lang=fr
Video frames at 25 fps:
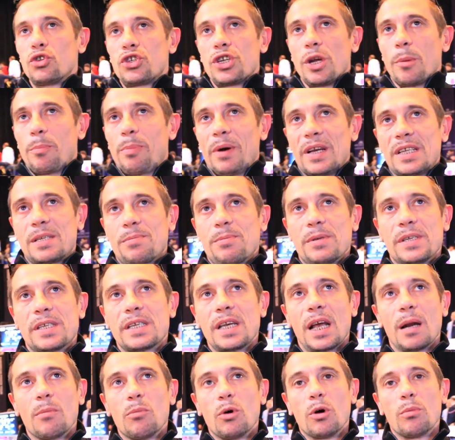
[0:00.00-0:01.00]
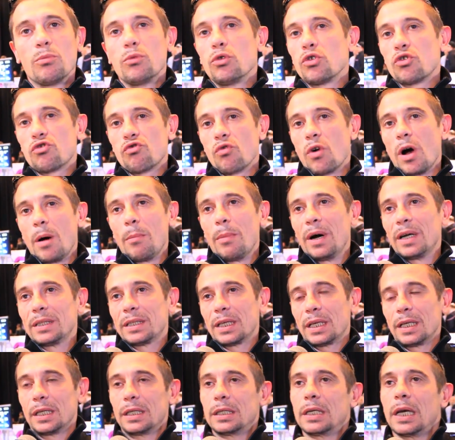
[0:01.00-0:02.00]
j'ai pas spécialement mieux joué à
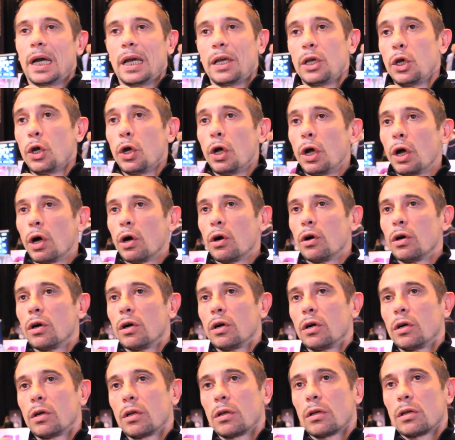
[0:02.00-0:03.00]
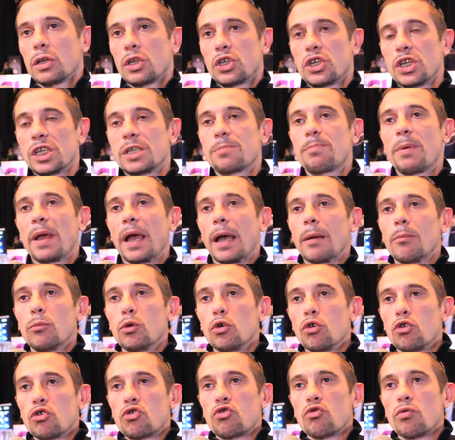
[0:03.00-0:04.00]
Madrid qu'ailleurs. Euh, j'espère
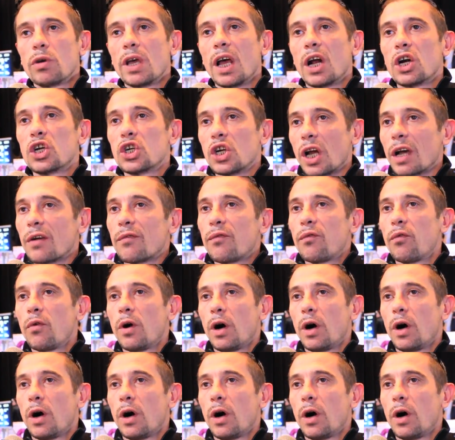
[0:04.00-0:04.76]
mieux jouer à chaque fois,